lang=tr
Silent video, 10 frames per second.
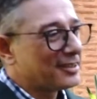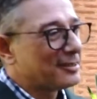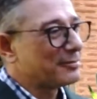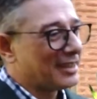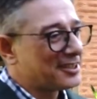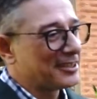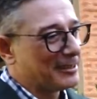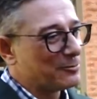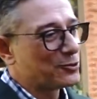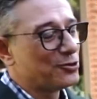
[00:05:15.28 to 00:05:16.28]
ederim
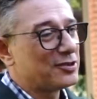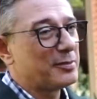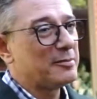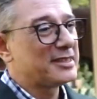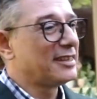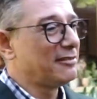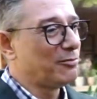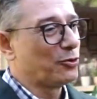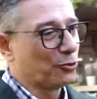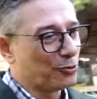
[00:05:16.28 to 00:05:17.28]
gerçekten bu soru için. Benim
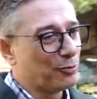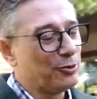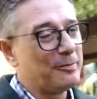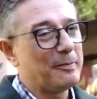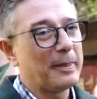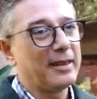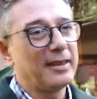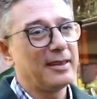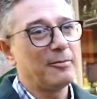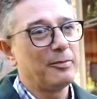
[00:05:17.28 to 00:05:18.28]
sevdiğim bir konu bu.
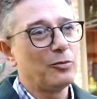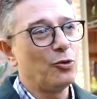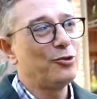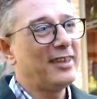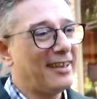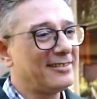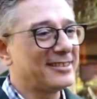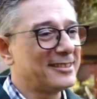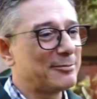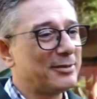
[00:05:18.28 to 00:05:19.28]
ödeyen
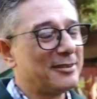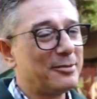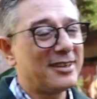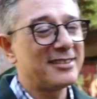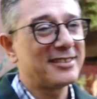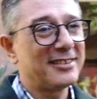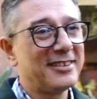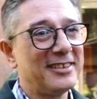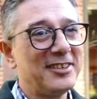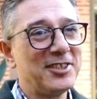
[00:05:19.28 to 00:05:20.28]
kısmı da biraz
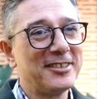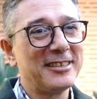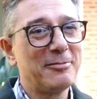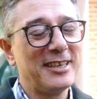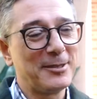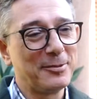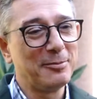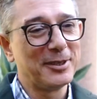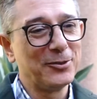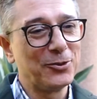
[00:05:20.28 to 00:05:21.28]
içinde bir
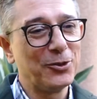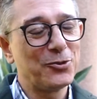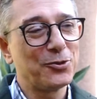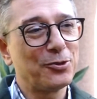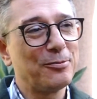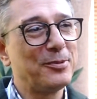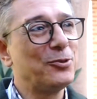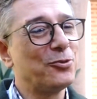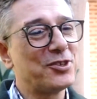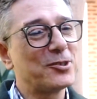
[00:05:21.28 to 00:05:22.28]
espri barındırıyor. Çünkü bir
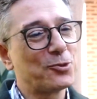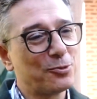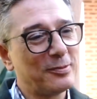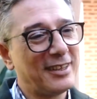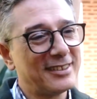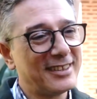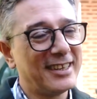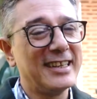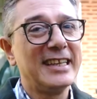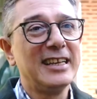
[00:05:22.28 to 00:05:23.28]
gün önceki sunumlarda
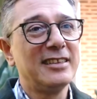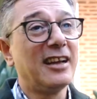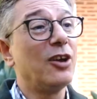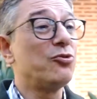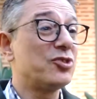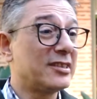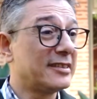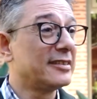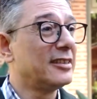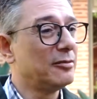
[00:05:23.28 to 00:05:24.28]
da daha önce
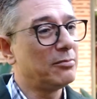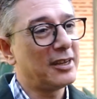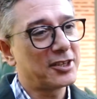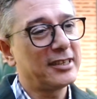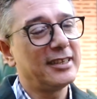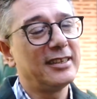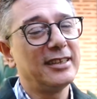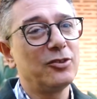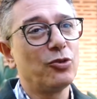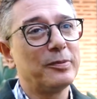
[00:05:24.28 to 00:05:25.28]
katıldığım başka
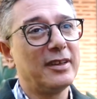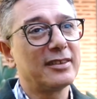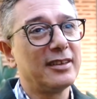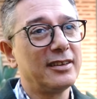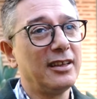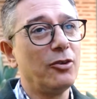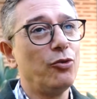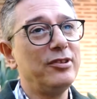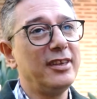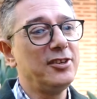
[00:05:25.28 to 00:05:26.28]
e, toplantılarda
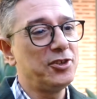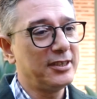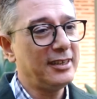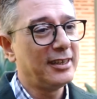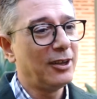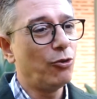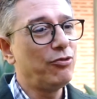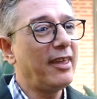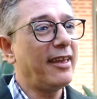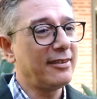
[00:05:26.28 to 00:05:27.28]
ödeyici,
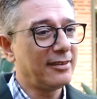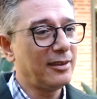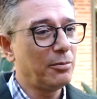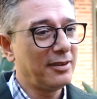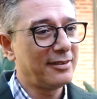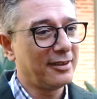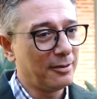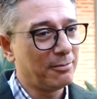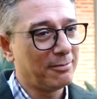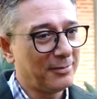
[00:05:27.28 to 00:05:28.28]
ödeyen diye bir
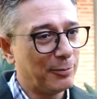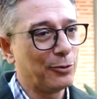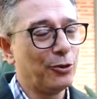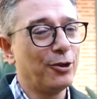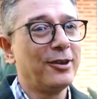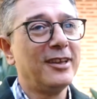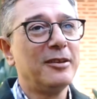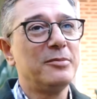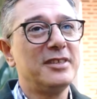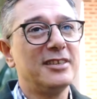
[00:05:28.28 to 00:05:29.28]
tanım yapılıyor
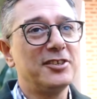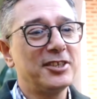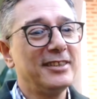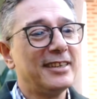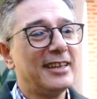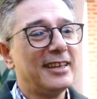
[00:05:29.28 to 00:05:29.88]
bizler için.